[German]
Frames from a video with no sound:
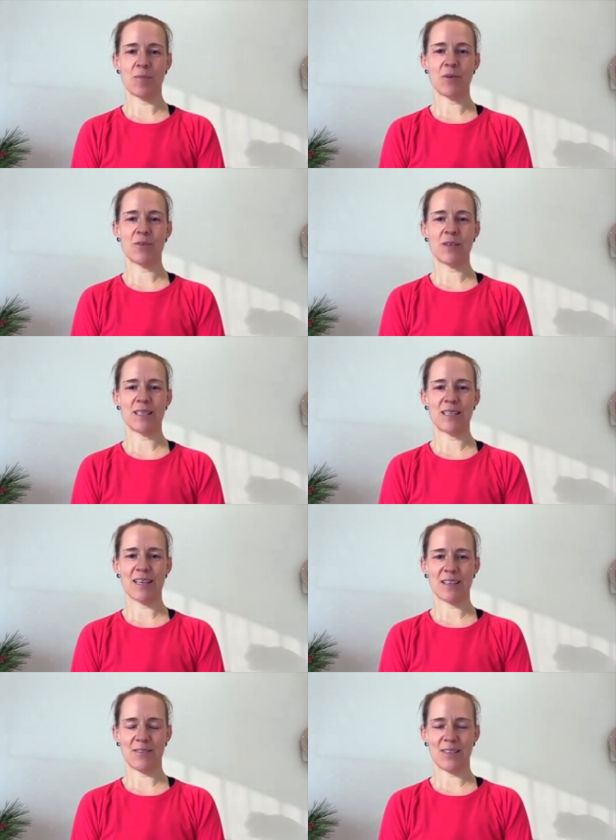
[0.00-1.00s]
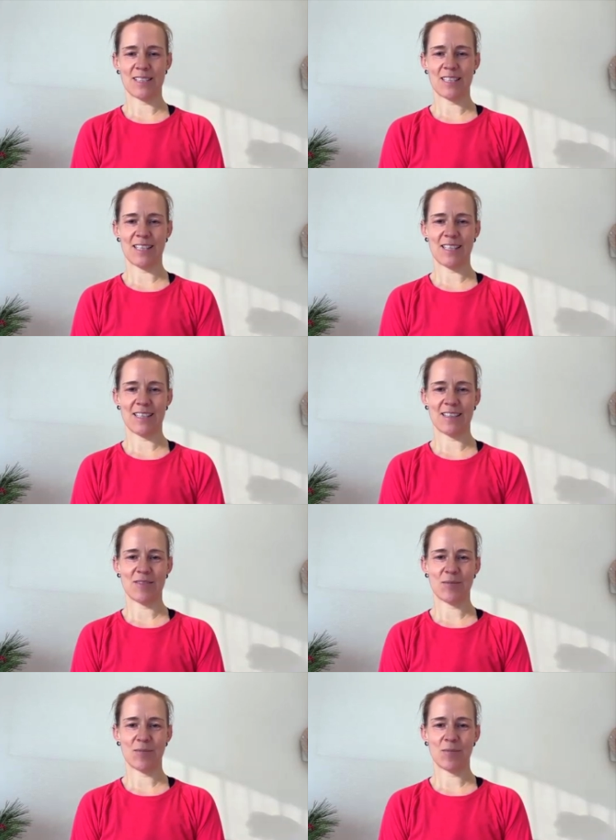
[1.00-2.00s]
bewegten Adventskalender.
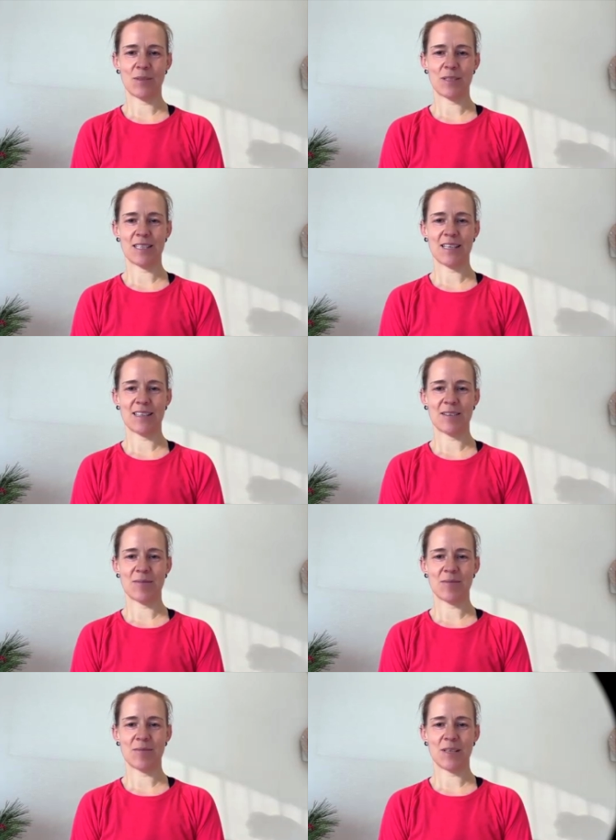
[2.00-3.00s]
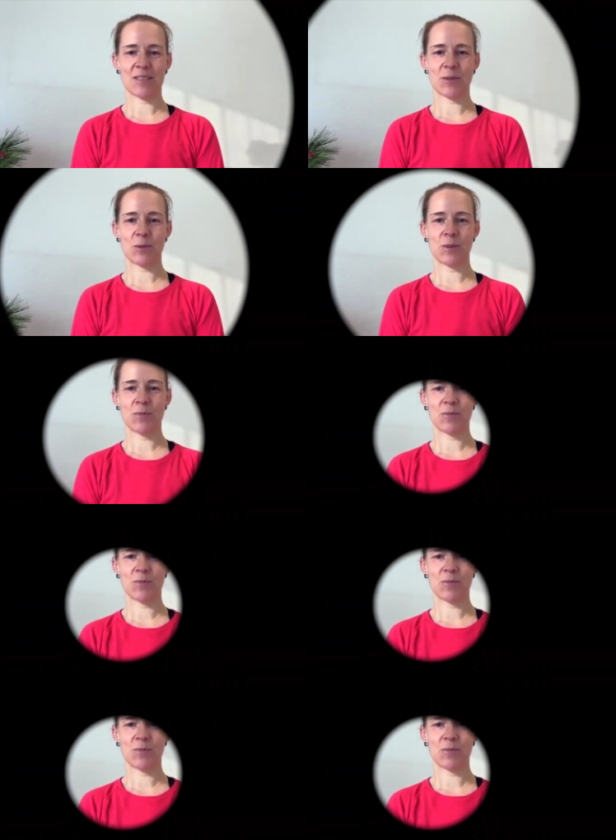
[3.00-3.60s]
Bis dahin, macht's gut.